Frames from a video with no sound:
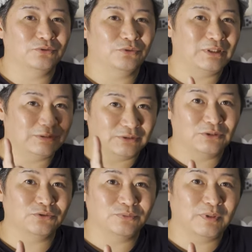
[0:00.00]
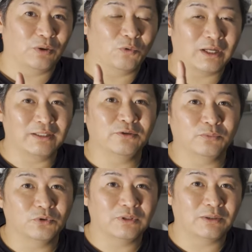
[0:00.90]
とりあえず1つ目はお金の
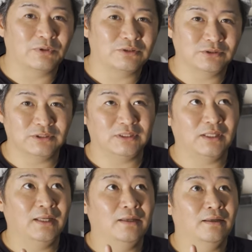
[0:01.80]
問題もあるし、